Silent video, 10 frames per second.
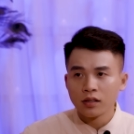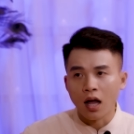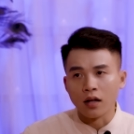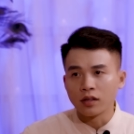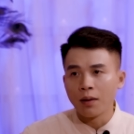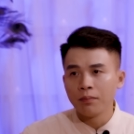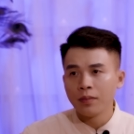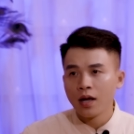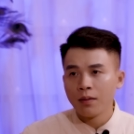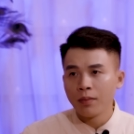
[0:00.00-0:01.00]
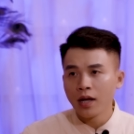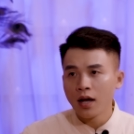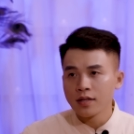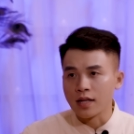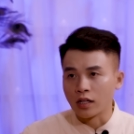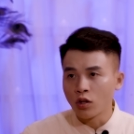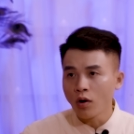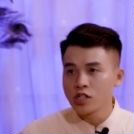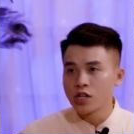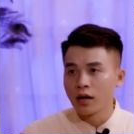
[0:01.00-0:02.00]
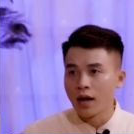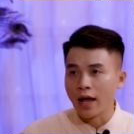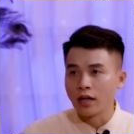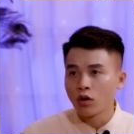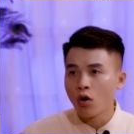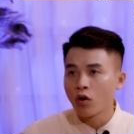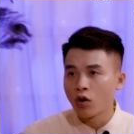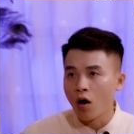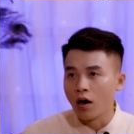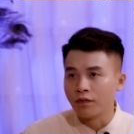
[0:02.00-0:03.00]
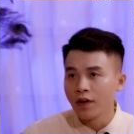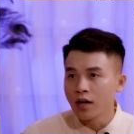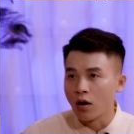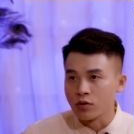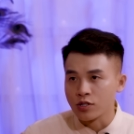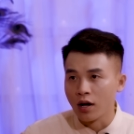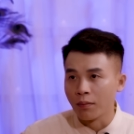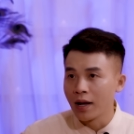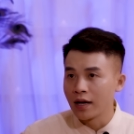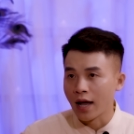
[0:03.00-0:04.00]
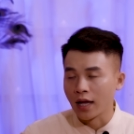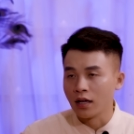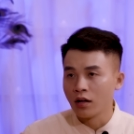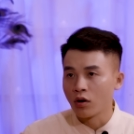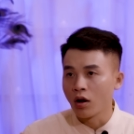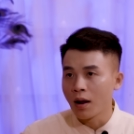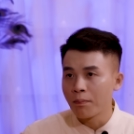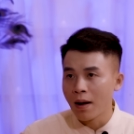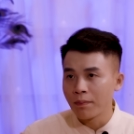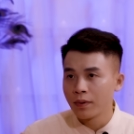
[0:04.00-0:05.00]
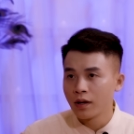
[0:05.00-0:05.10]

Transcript: Thằng Tâm mới giật thót chân lại, co ro ở phía đầu giường bên này, nó lắp bắp: